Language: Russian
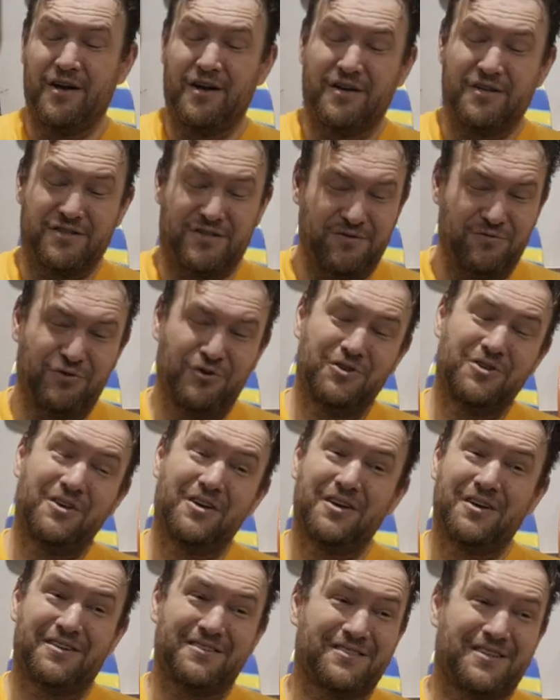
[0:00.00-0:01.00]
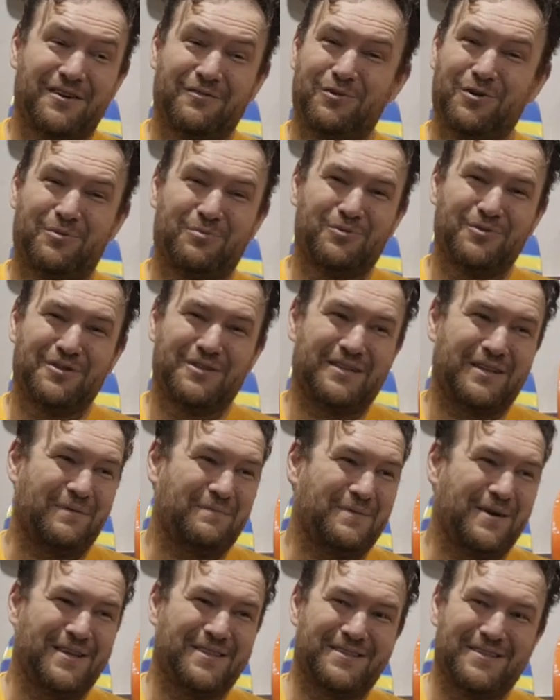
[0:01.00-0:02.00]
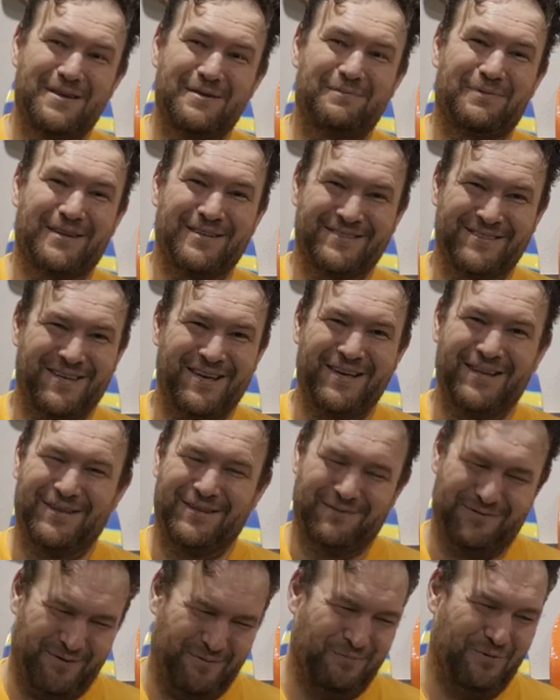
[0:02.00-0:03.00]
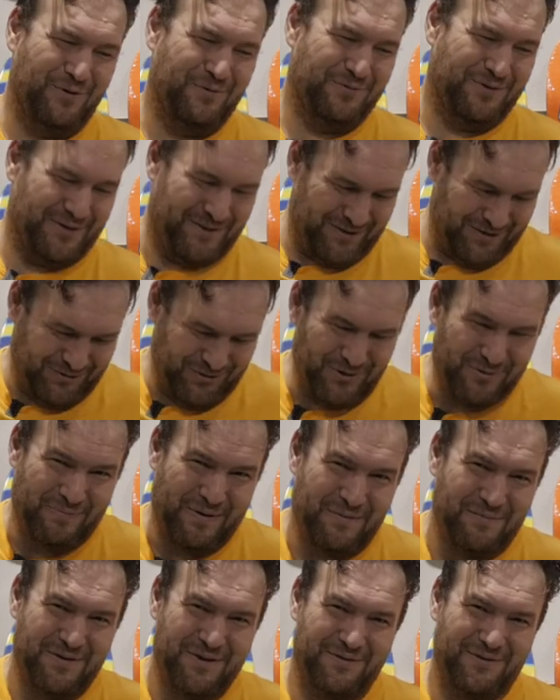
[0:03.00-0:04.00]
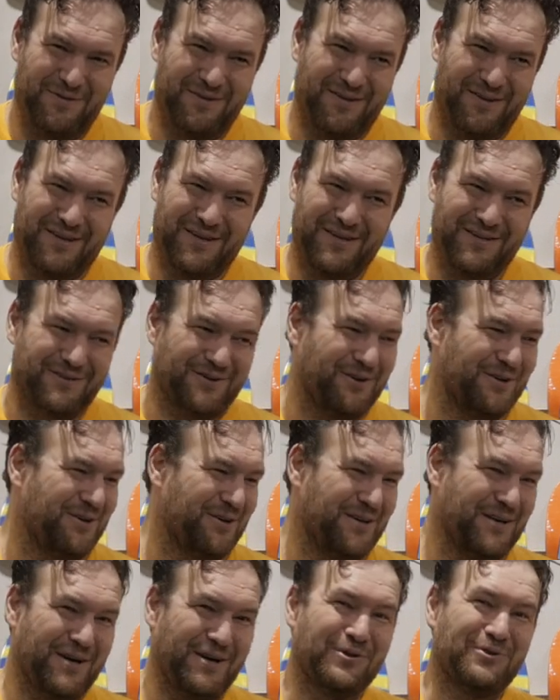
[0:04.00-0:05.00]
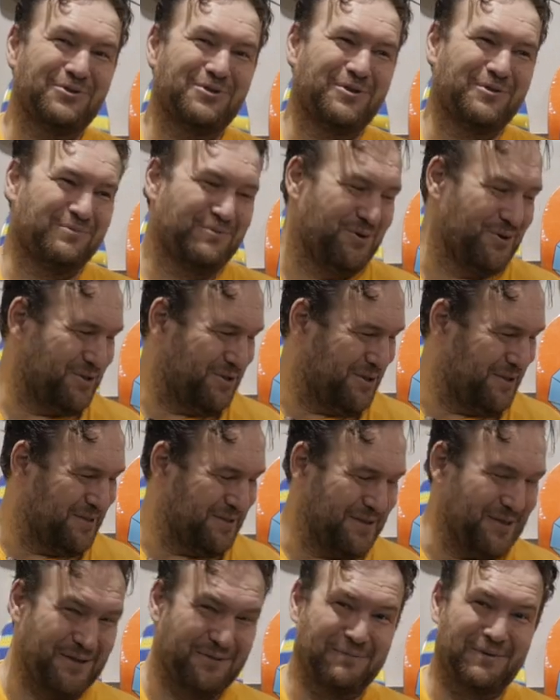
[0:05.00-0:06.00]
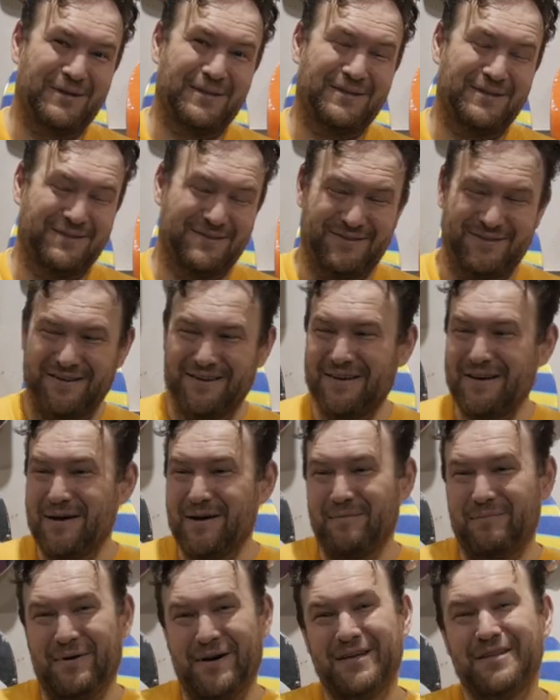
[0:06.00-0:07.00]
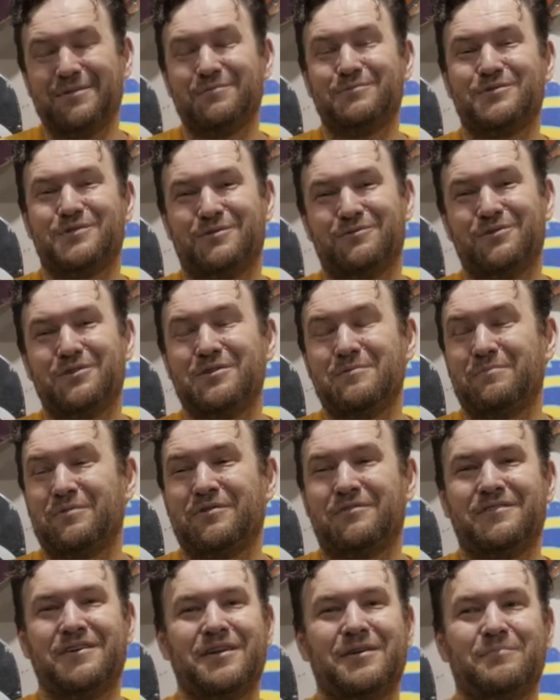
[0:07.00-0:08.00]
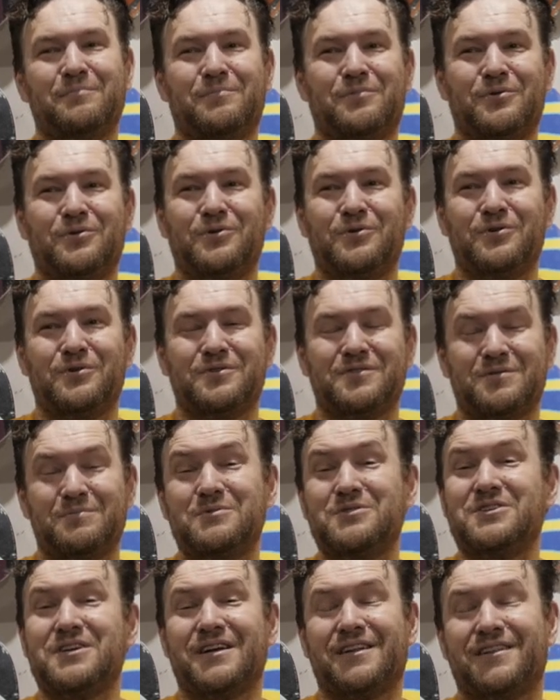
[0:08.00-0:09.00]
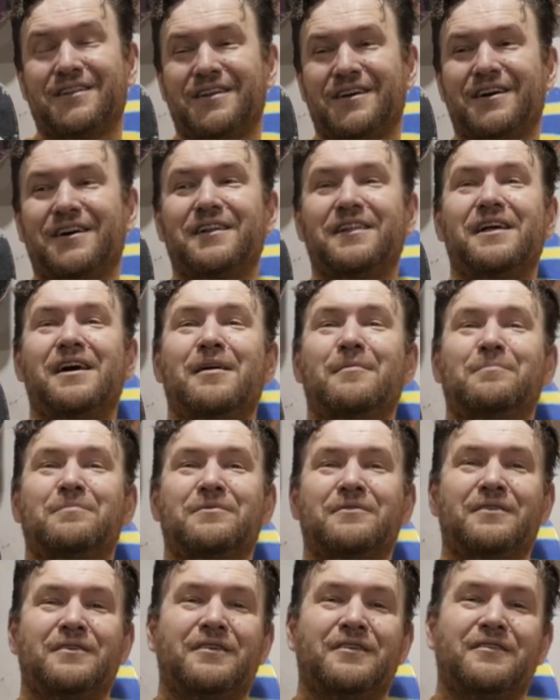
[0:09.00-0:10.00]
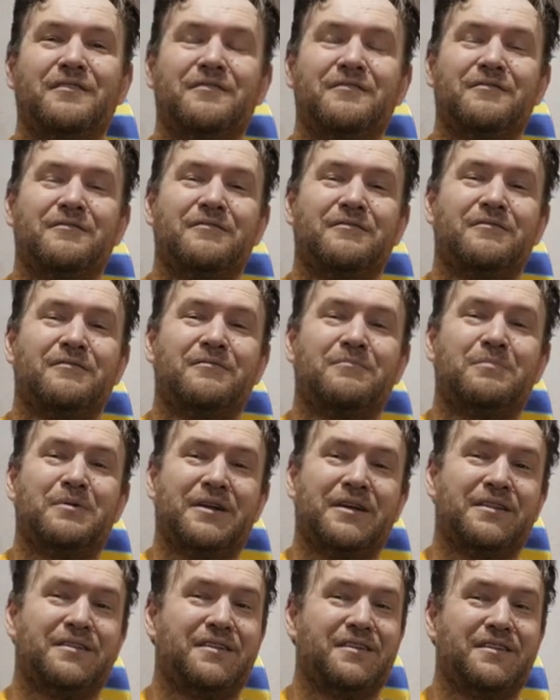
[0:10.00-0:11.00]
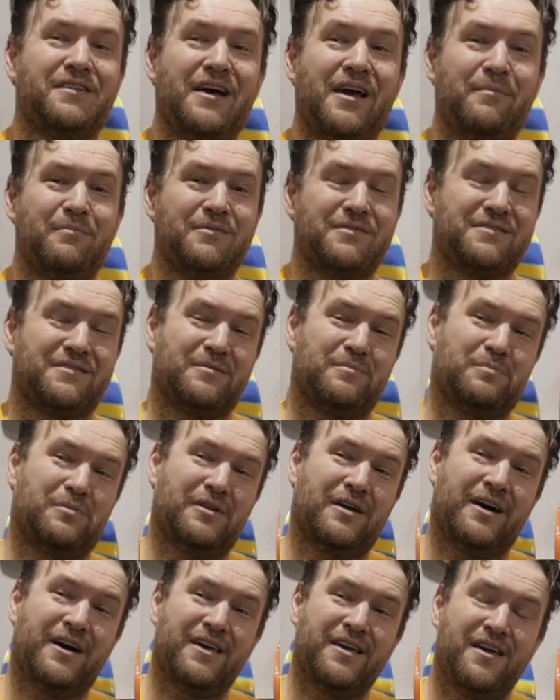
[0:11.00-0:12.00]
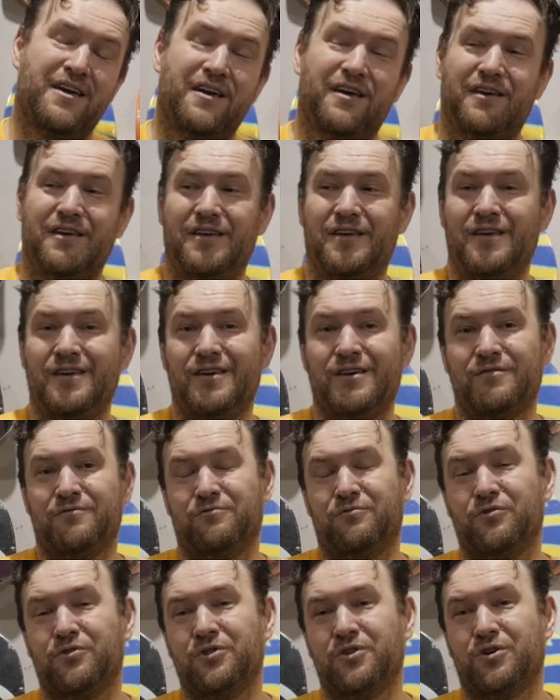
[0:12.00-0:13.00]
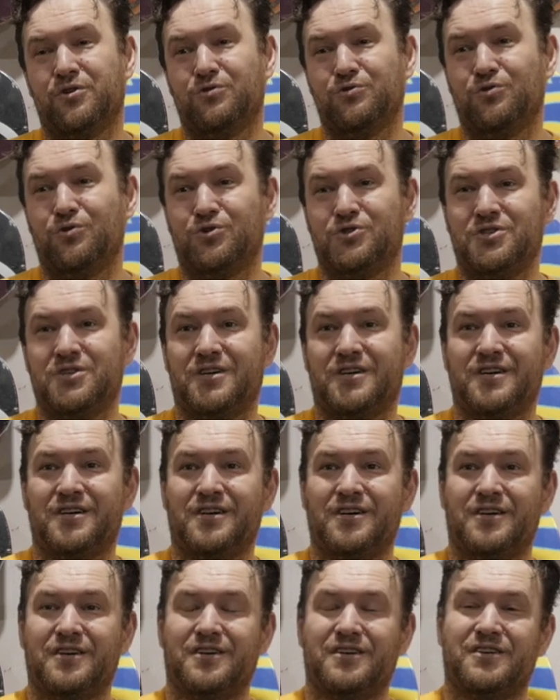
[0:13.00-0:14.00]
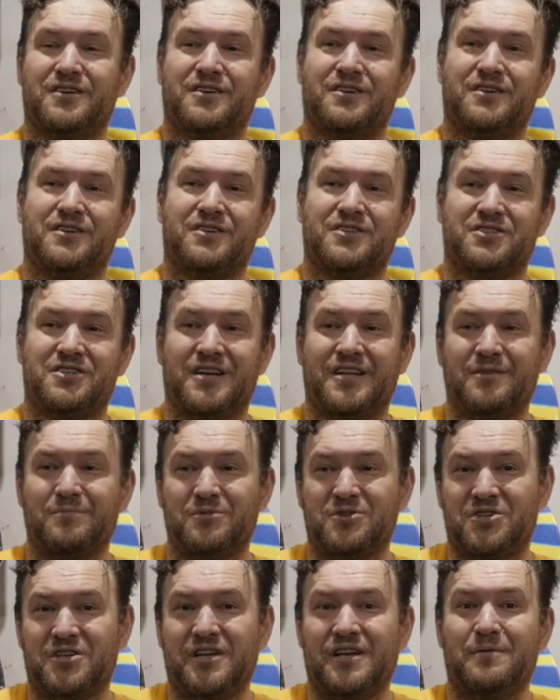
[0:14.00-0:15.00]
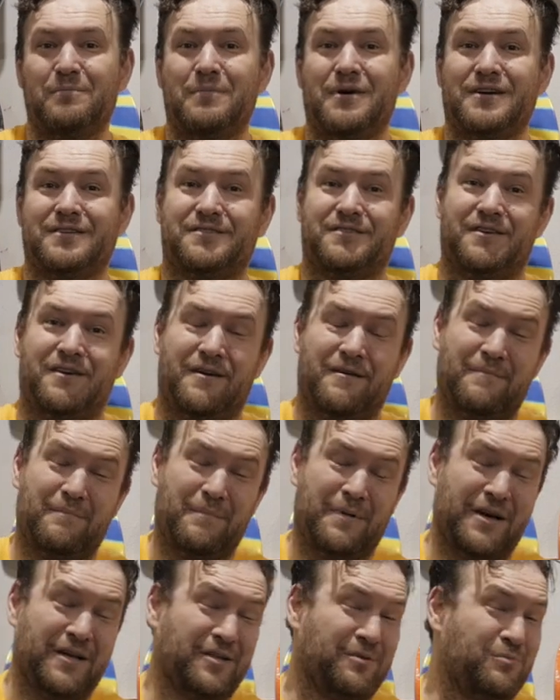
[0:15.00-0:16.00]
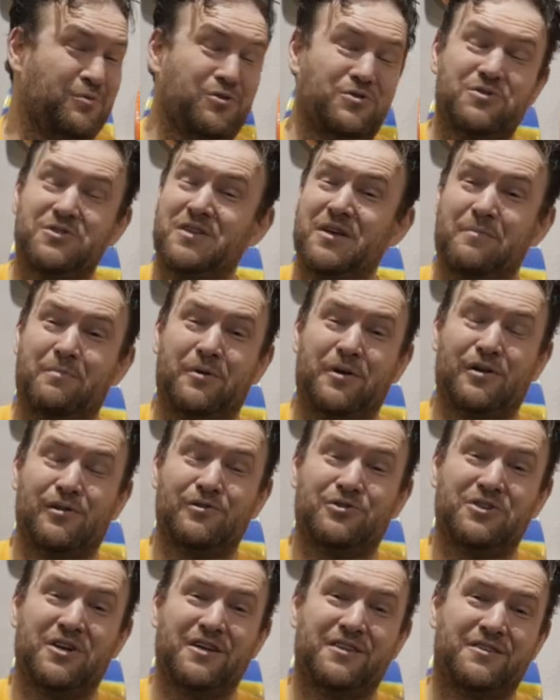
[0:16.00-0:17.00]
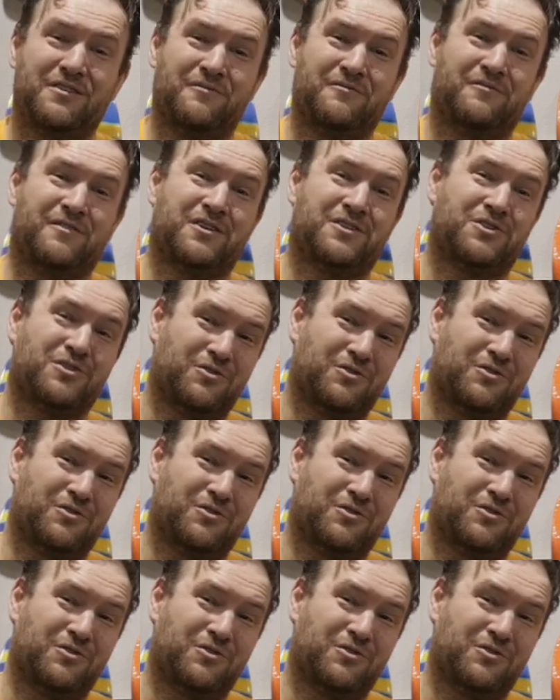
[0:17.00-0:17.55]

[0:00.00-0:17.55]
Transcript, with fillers: Сегодня разговор будет опять не про скейты. Вы помните, ну и по мне видно, насколько я очень мощный скейтбордист. Поэтому сегодня поговорим про замечательный коллаб э, бренда Diamond Supply и фонда художника э, Жана Мишеля Баски. Поэтому не переключайте ваши